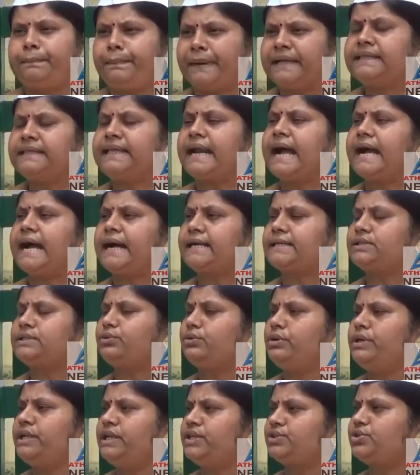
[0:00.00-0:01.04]
15 अगस्त
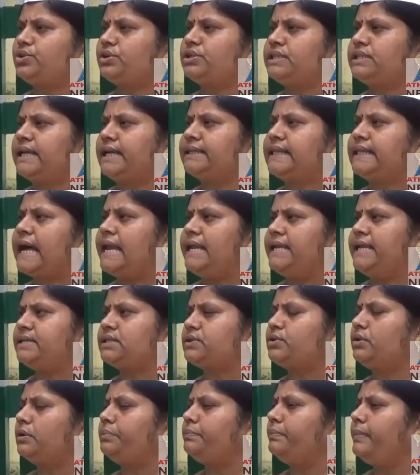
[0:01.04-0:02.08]

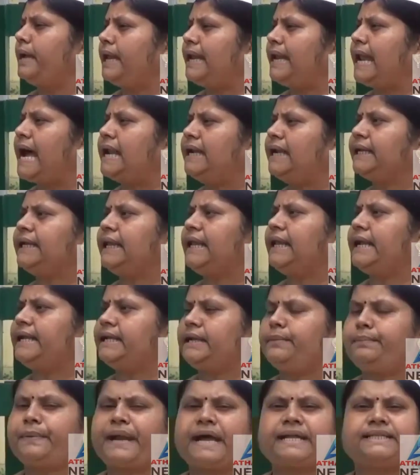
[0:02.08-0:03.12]
उन्नीस को में लाल किले
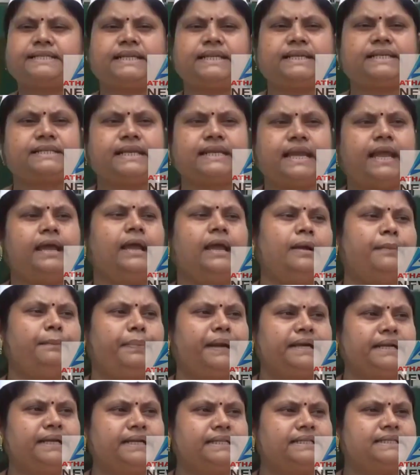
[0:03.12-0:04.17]
की प्राचीर से
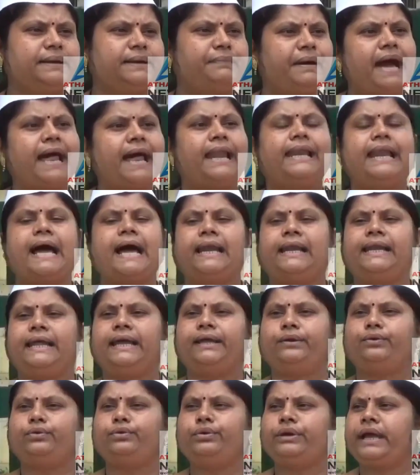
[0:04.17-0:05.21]
पंडित जवाहरलाल
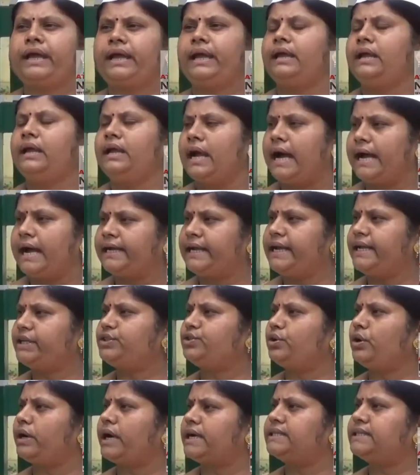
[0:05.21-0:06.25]
नेहरू ने
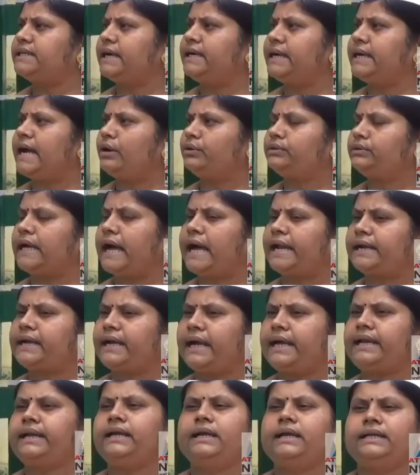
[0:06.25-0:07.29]
अंग्रेजों का झंडा
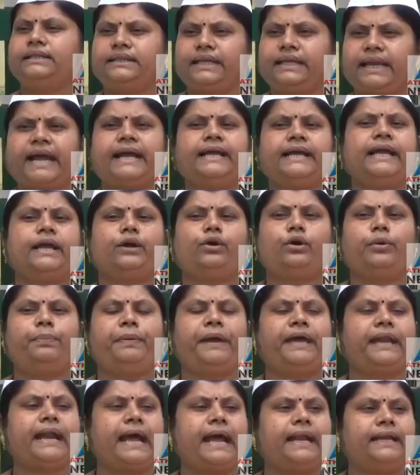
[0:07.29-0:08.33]
उतारकर तिरंगे को
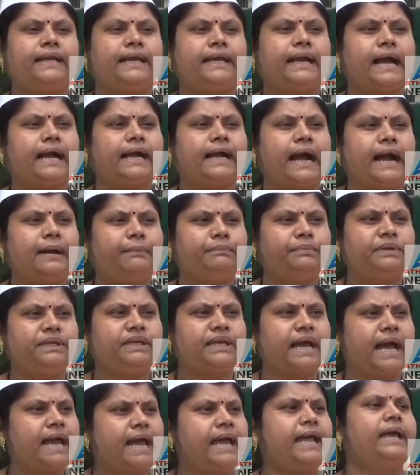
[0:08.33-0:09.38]
फहराने का काम
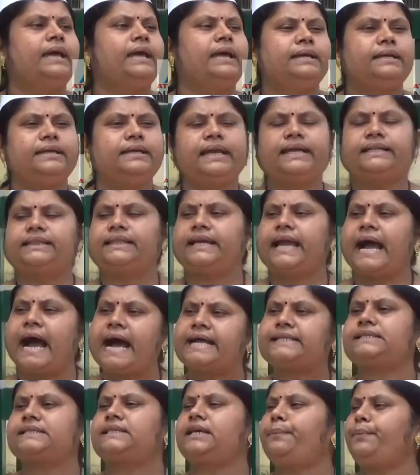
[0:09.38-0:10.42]
किया है ये
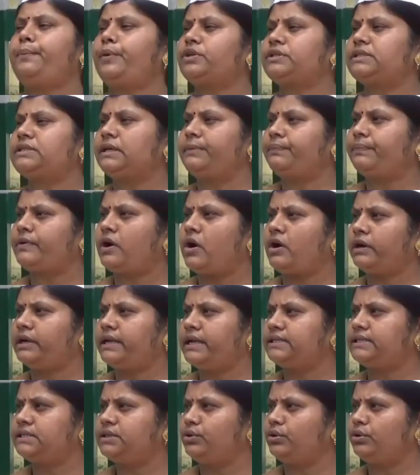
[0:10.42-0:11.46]
इतिहास सिर्फ और सिर्फ
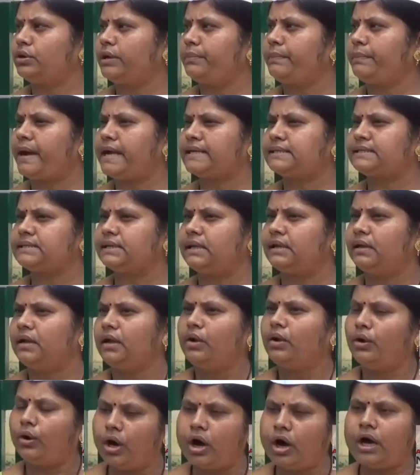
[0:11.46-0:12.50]
कांग्रेसियों के पास है
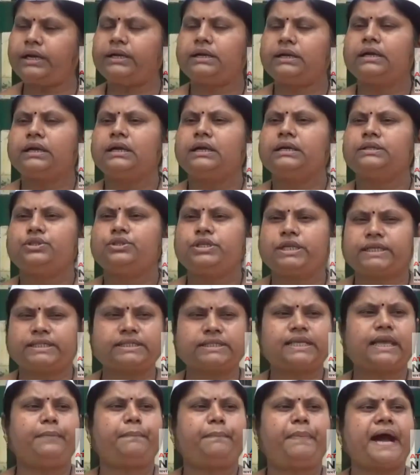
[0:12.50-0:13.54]
और
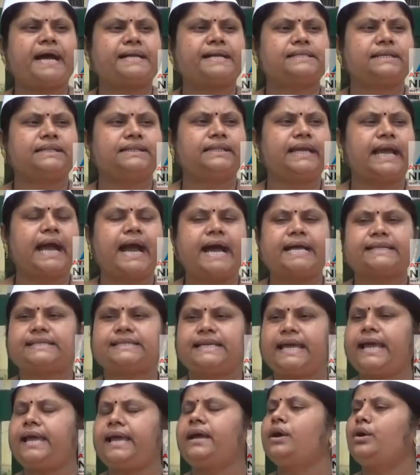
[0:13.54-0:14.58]
जिसके पास इतिहास
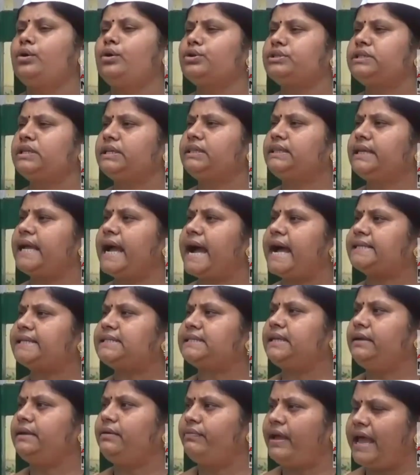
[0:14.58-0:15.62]
है उस इतिहास
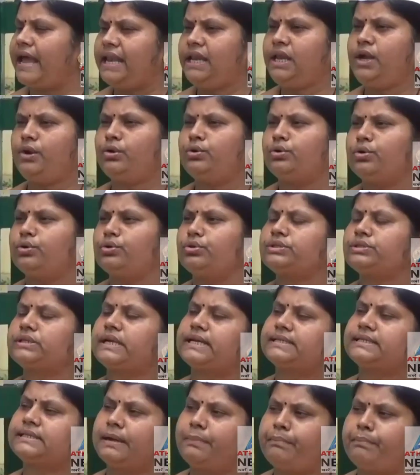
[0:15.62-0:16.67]
की वैल्यू
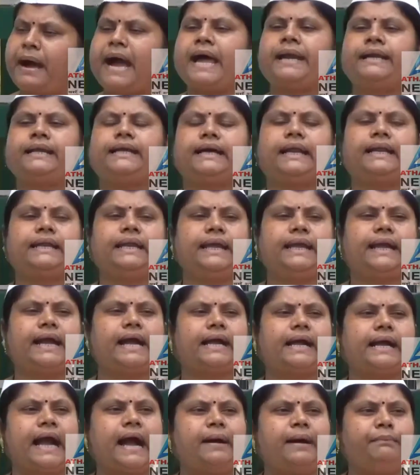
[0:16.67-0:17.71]
उसका सम्मान करने
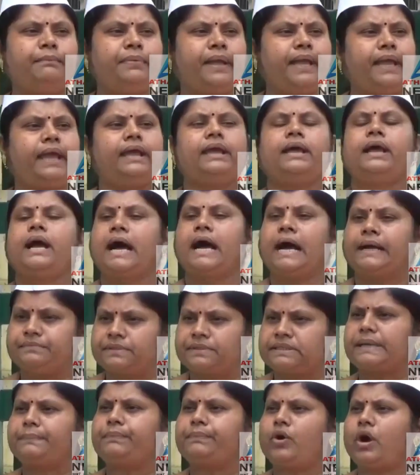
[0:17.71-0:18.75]
का काम भी हम
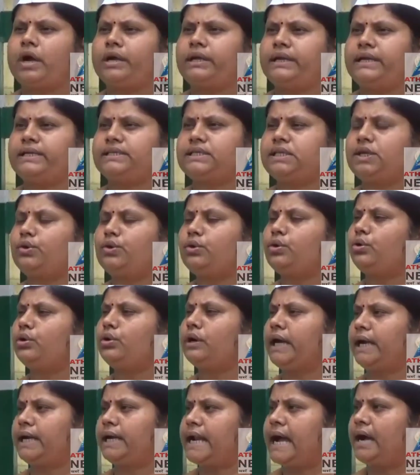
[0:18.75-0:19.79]
सब कांग्रेसियों को
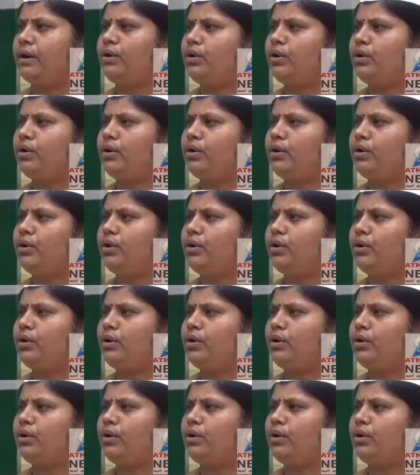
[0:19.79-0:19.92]
करना